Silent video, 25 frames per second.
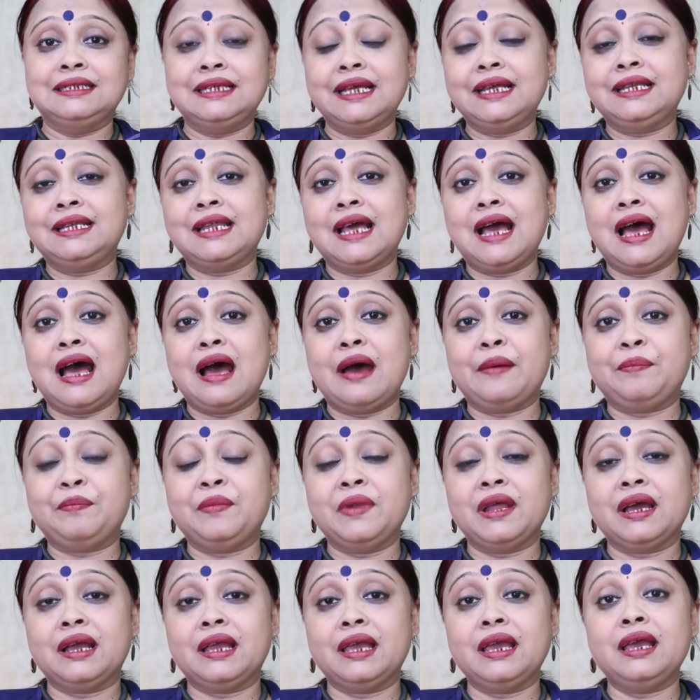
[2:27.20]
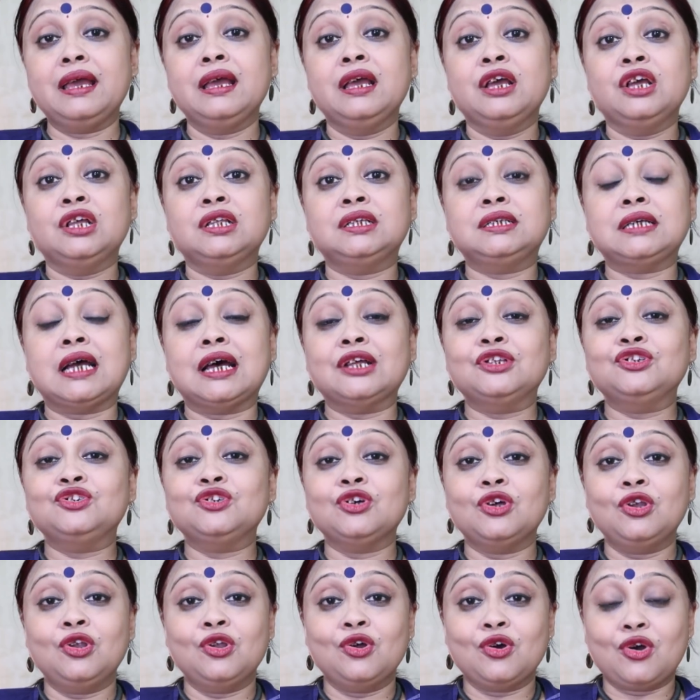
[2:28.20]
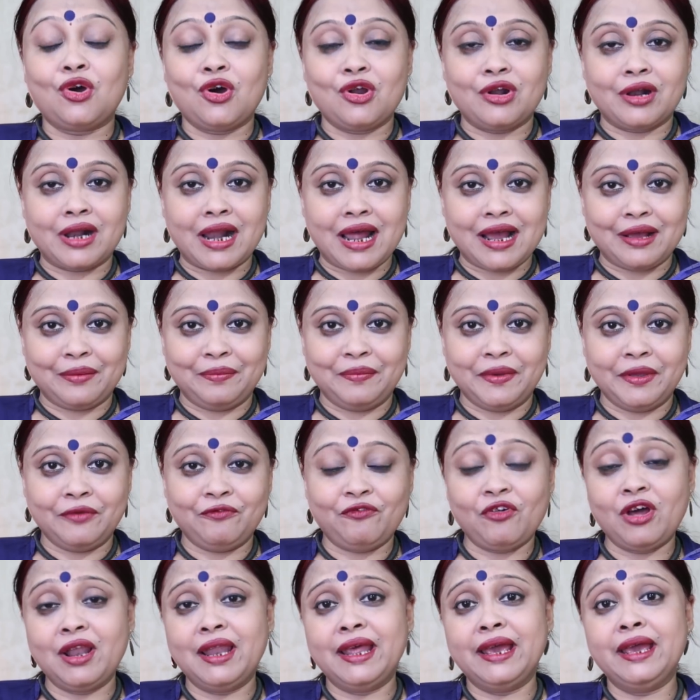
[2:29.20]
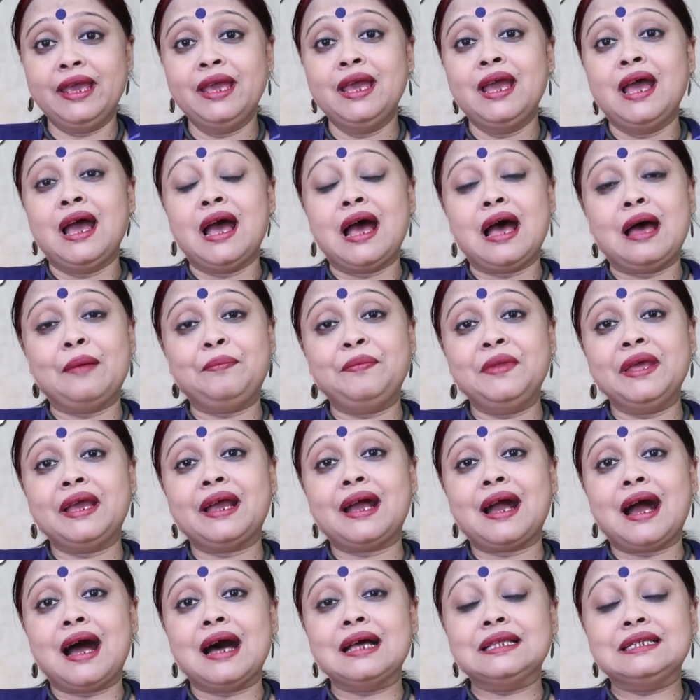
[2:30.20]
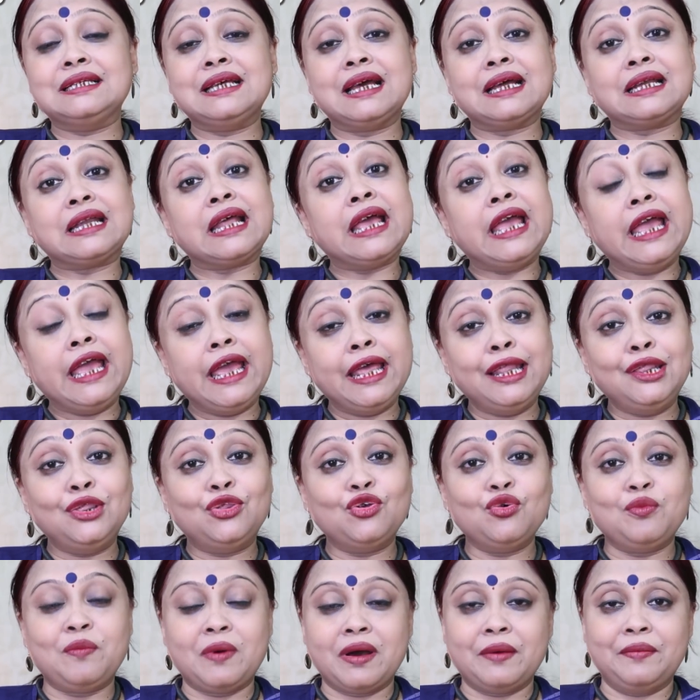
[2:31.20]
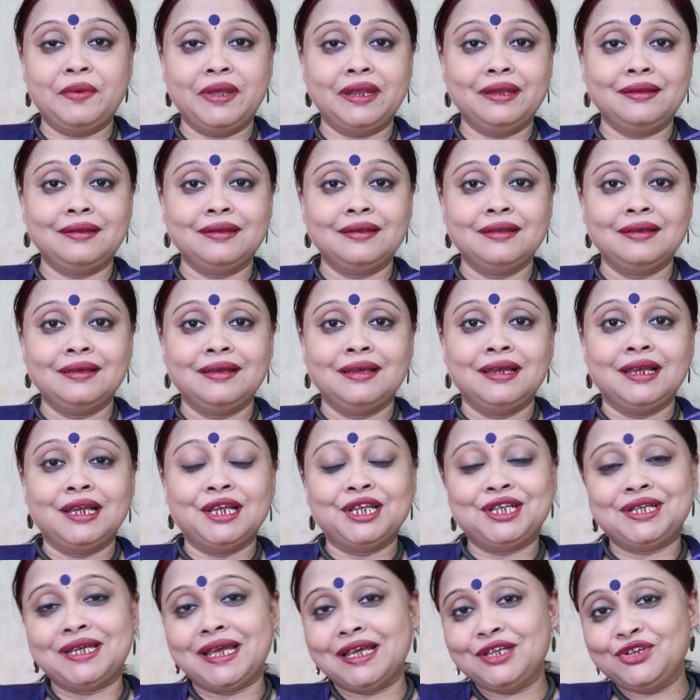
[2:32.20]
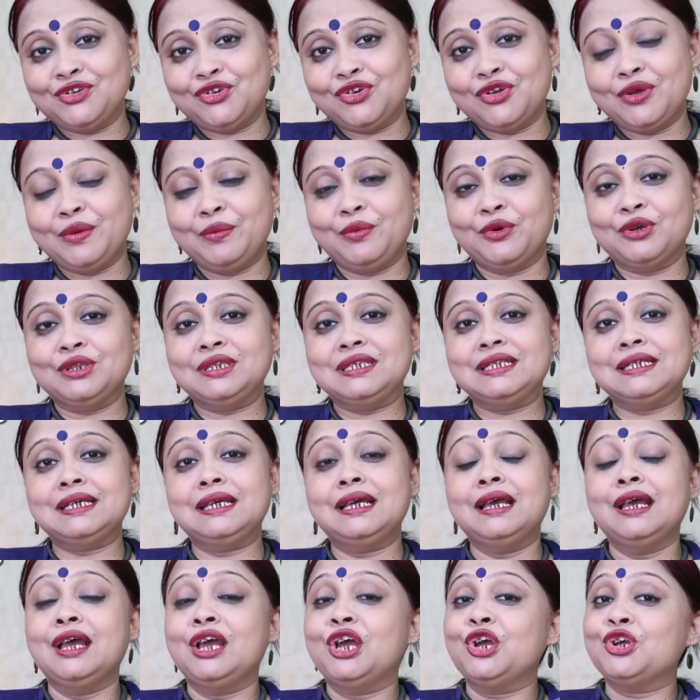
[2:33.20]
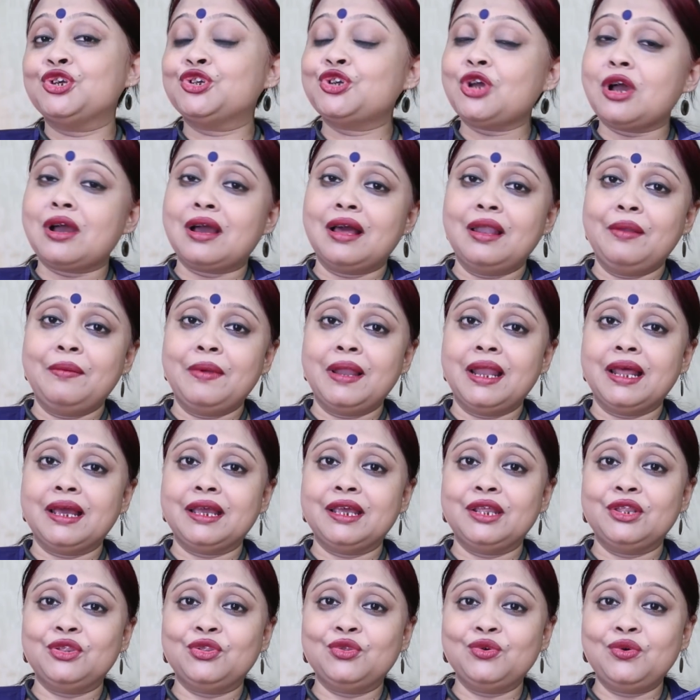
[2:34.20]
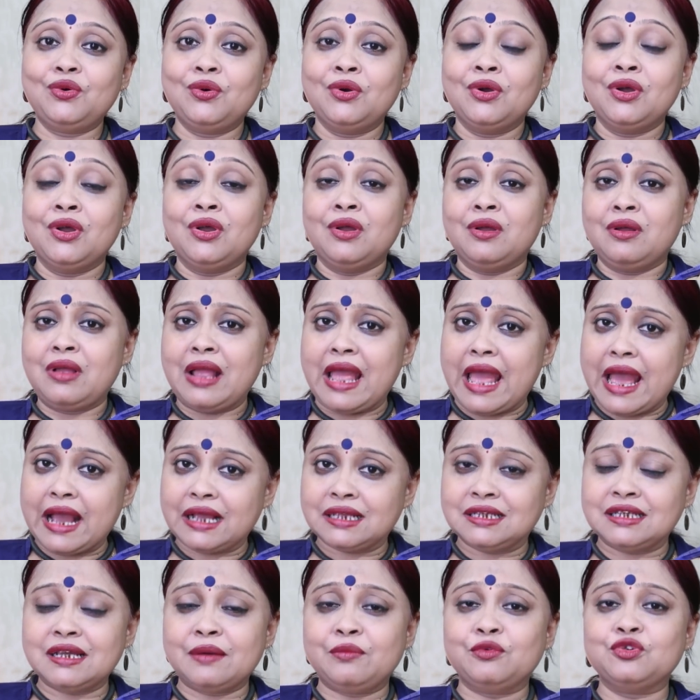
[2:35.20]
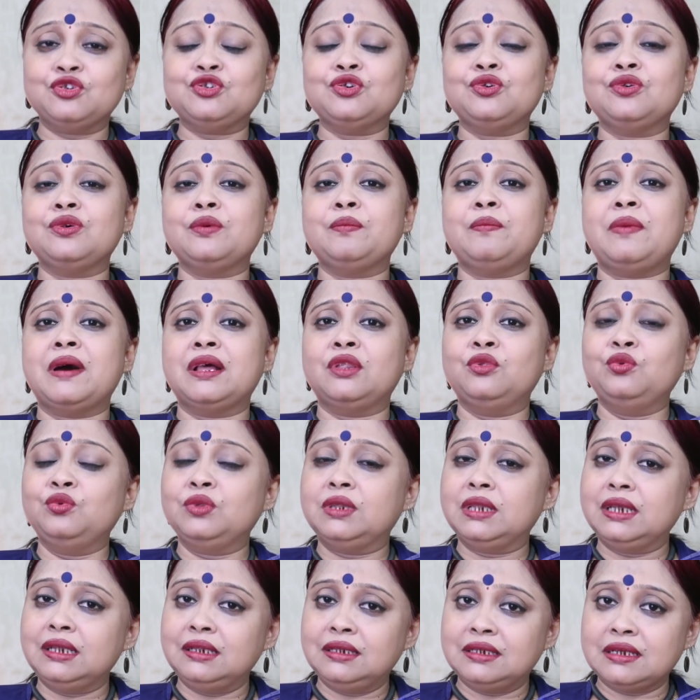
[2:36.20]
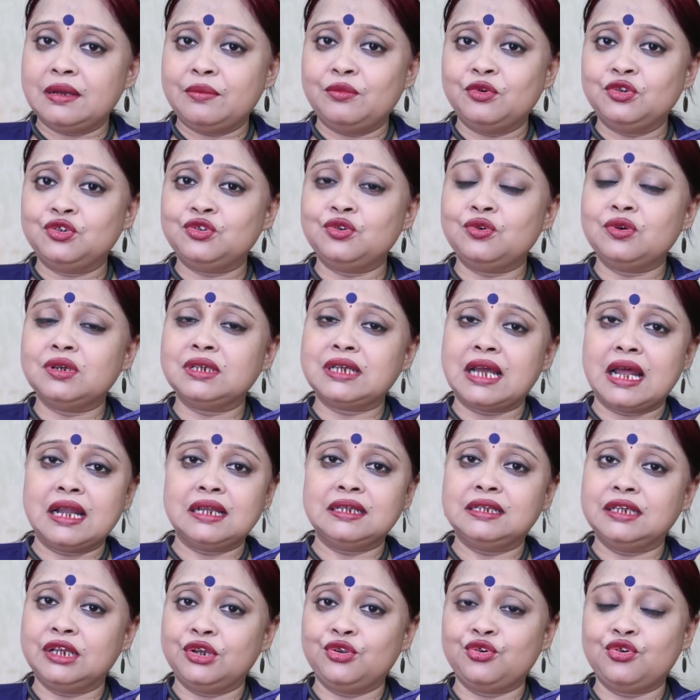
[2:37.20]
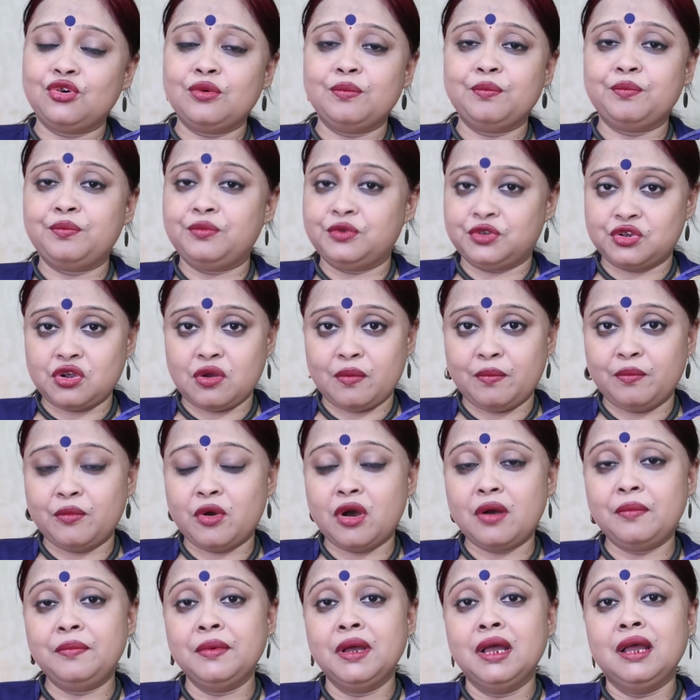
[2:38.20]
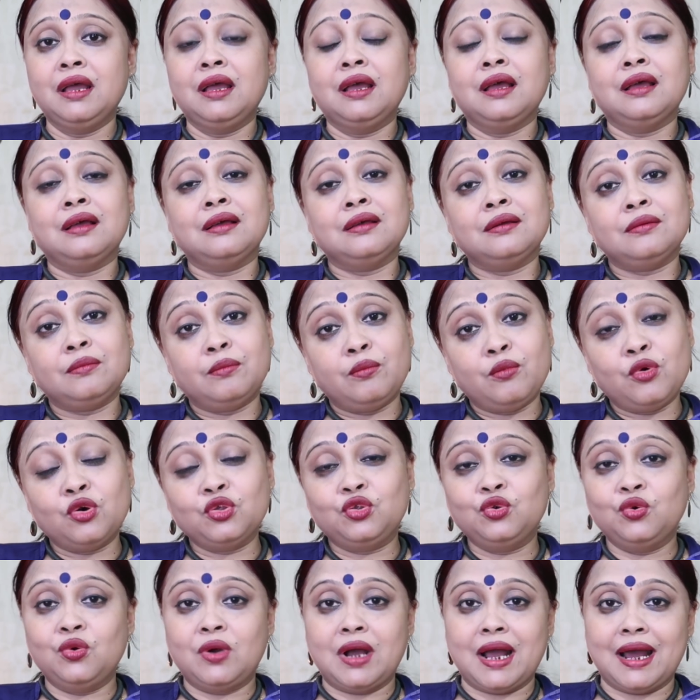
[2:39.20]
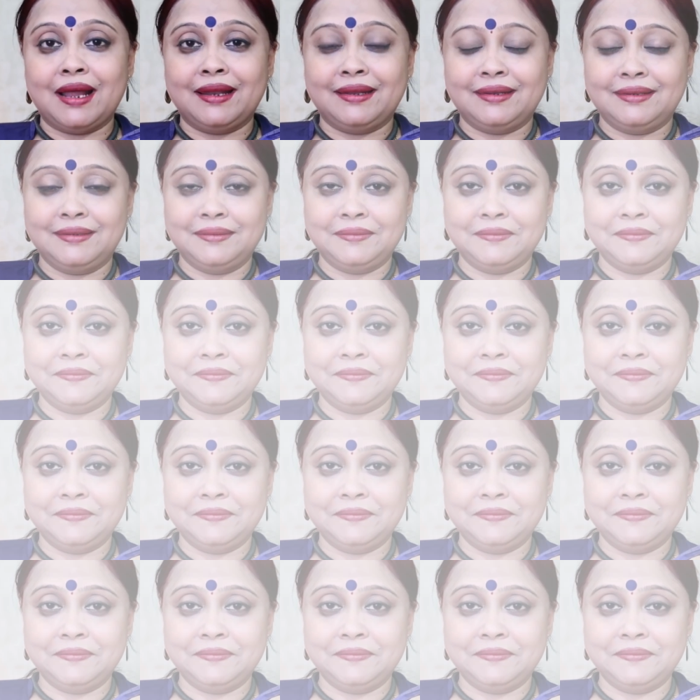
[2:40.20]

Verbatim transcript: যেটা আপনাকে চাঞ্চল্যকর রাখবে ফলে আপনি কাজে একটা এন্থু পাবেন সেই জন্যই বলছি সকালবেলা কিন্তু এক চামচ হোক বা দু তিন চামচ হোক যার যেরকম সম্ভব মধু খান